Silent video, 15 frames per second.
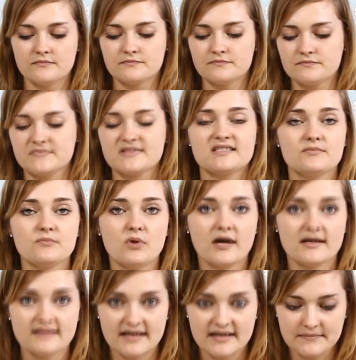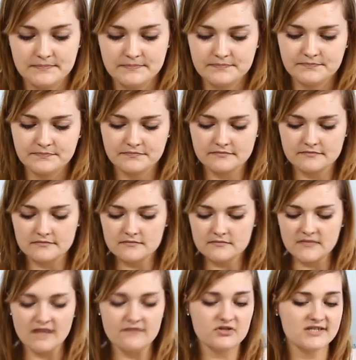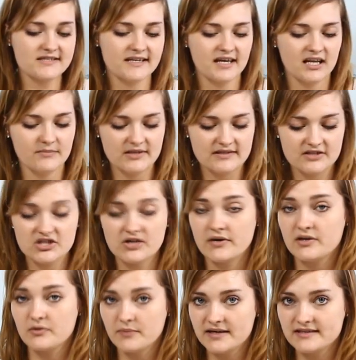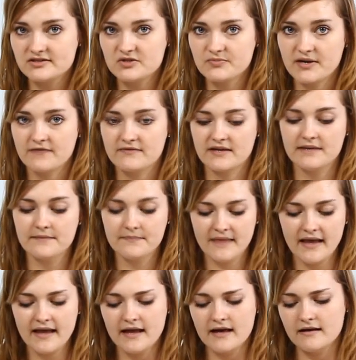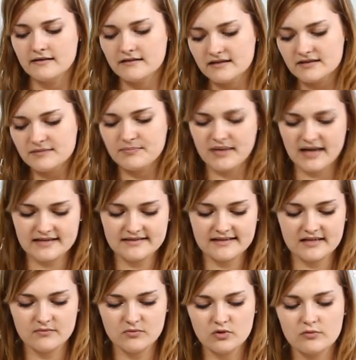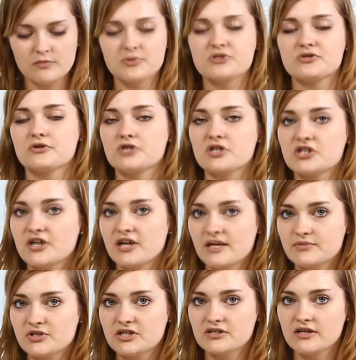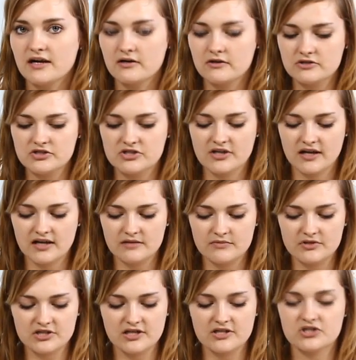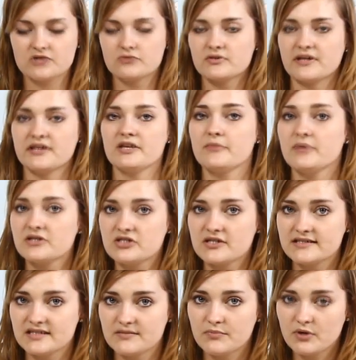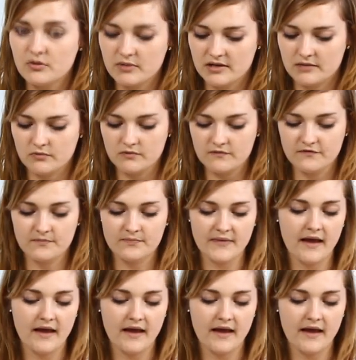mm, z tym bohaterem. Wszystkie elementy działają bardzo sprawnie. E, plastik mógłby być troszeczkę lepszej jakości, ale myślę, że tutaj nie będzie z nim problemów.